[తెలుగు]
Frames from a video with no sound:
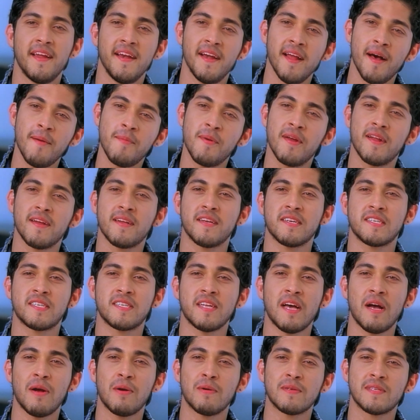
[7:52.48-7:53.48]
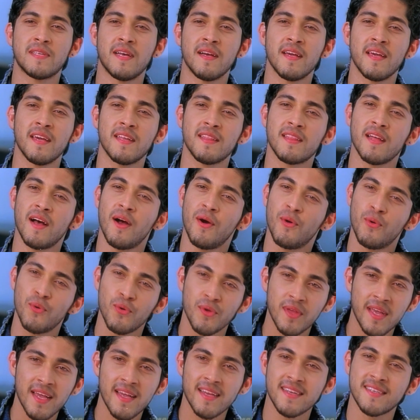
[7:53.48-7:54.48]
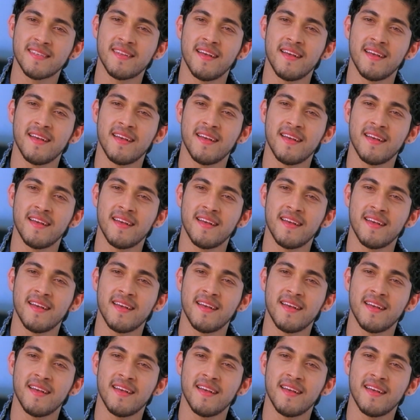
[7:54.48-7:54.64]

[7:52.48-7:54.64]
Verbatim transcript: లోకం అంతా ఇష్టపడే సంగీతాన్ని ఒక అమ్మాయి